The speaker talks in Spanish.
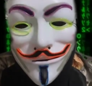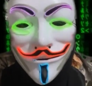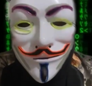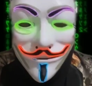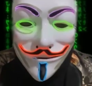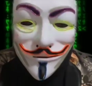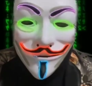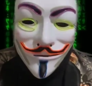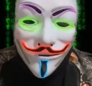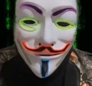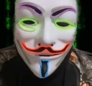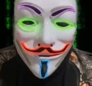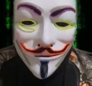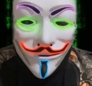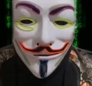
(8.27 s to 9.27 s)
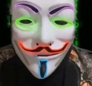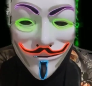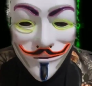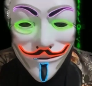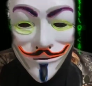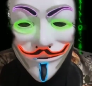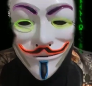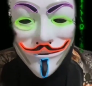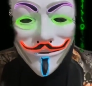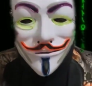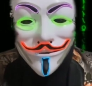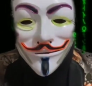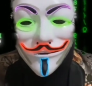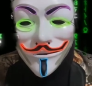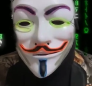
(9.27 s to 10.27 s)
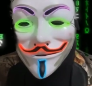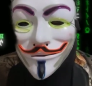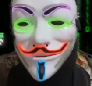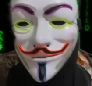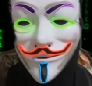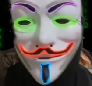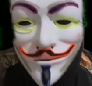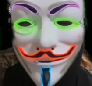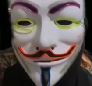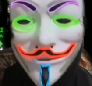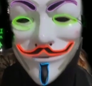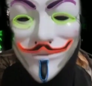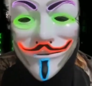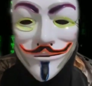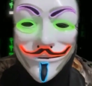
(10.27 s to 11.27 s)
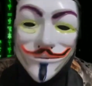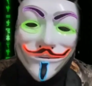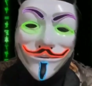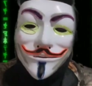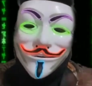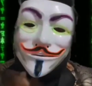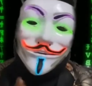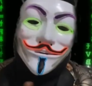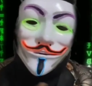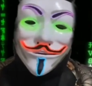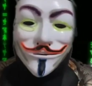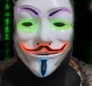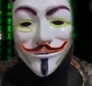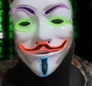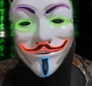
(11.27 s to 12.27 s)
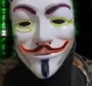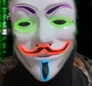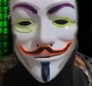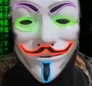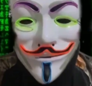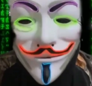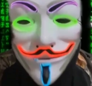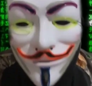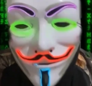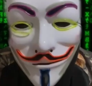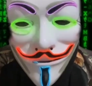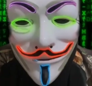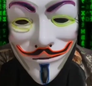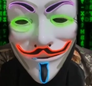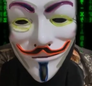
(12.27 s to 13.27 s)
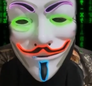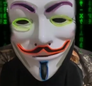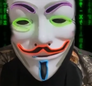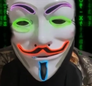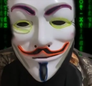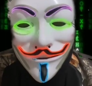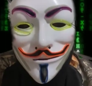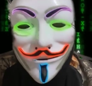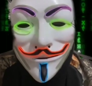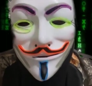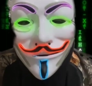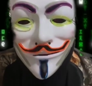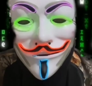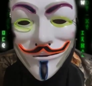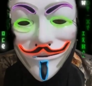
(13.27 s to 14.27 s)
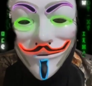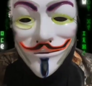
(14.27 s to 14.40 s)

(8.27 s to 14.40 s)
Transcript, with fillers: Pues lo prometí desde una, esta es la segunda parte y es que ayer desafortunadamente no pude comentarles